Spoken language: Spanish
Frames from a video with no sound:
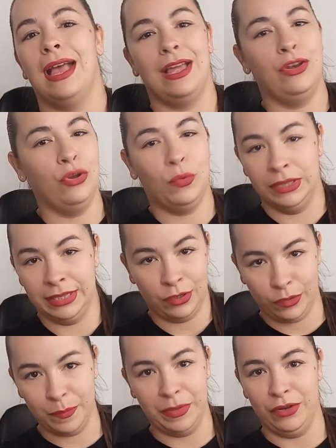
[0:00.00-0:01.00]
no cuenten
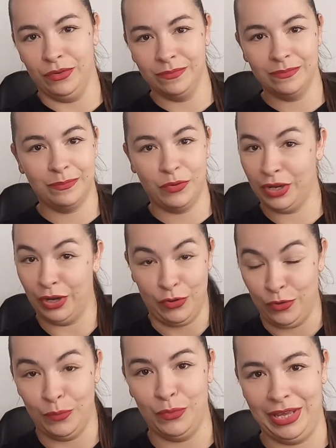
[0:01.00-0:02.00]
conmigo, porque
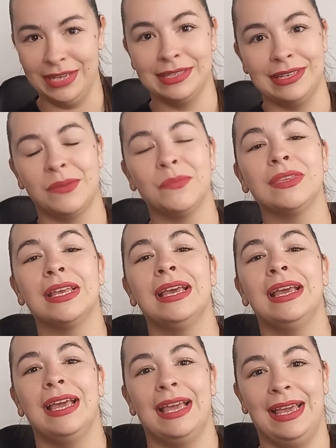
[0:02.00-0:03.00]
no lo voy a hacer.
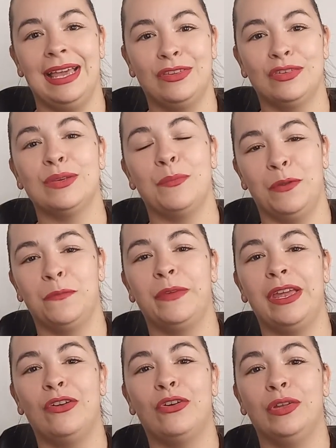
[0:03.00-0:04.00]
Entonces
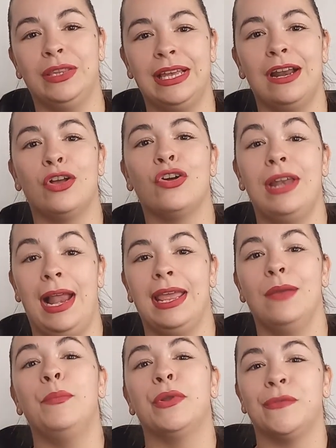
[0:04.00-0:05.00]
prefiero contar con
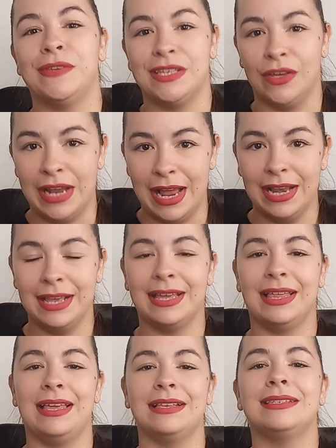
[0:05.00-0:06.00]
alguien profesional
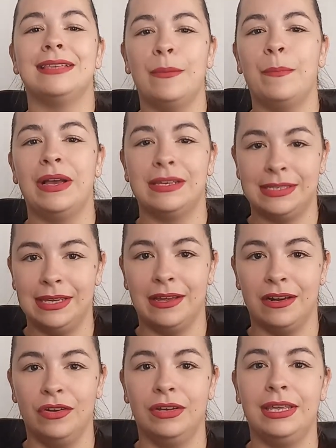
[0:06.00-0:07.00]
que sepa
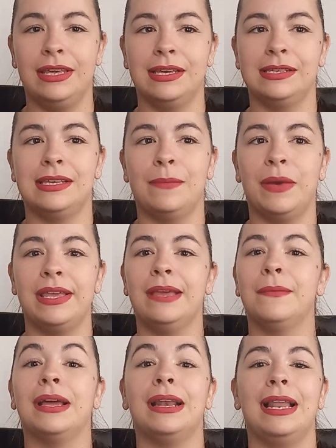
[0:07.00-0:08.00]
hacerlo y que sepa
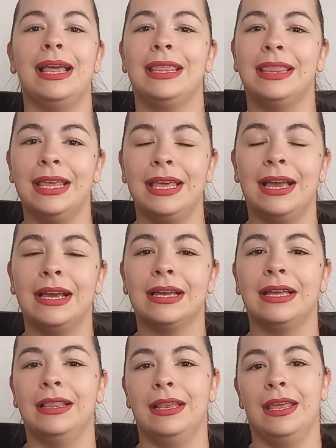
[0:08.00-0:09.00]
llevar la idea
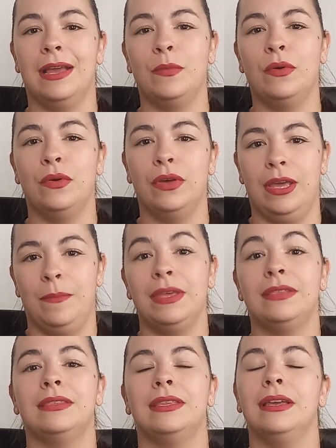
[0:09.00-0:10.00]
que teníamos en
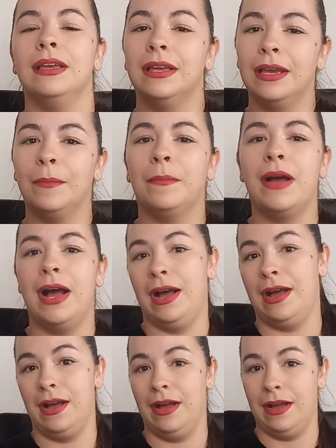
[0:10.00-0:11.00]
mente
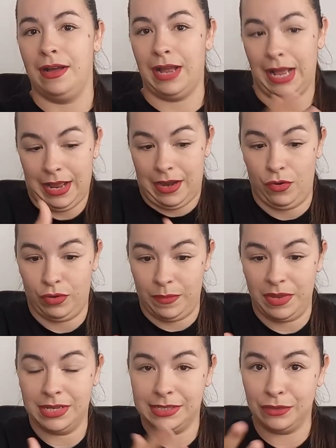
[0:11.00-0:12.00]
a, lo que
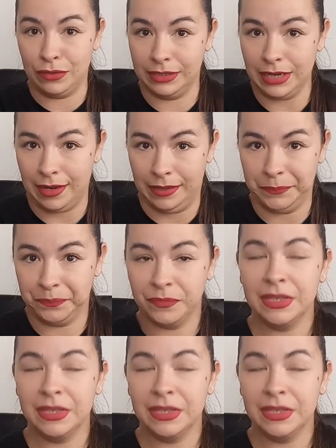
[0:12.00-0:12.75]
viene siendo el traje.